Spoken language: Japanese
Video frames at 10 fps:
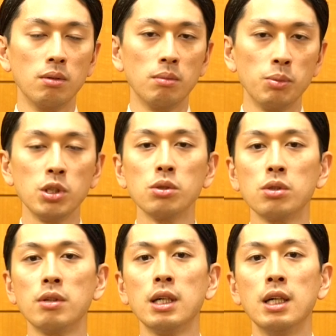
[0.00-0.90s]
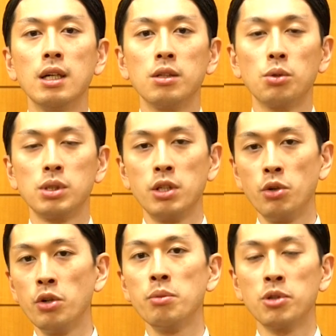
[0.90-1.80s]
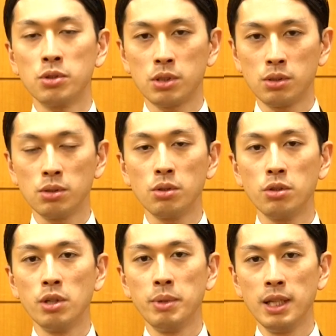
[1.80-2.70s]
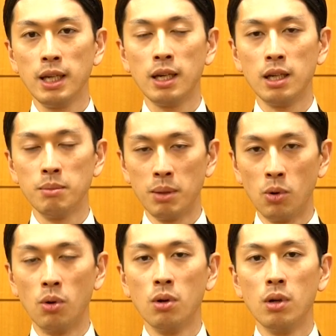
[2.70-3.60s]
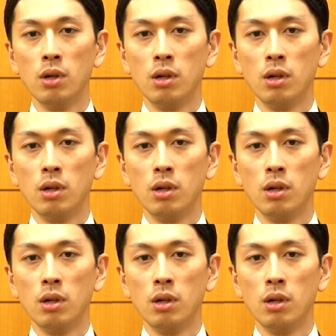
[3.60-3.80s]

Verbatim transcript: まあ、もちろんそれは当然より良いものを作るという意味で今も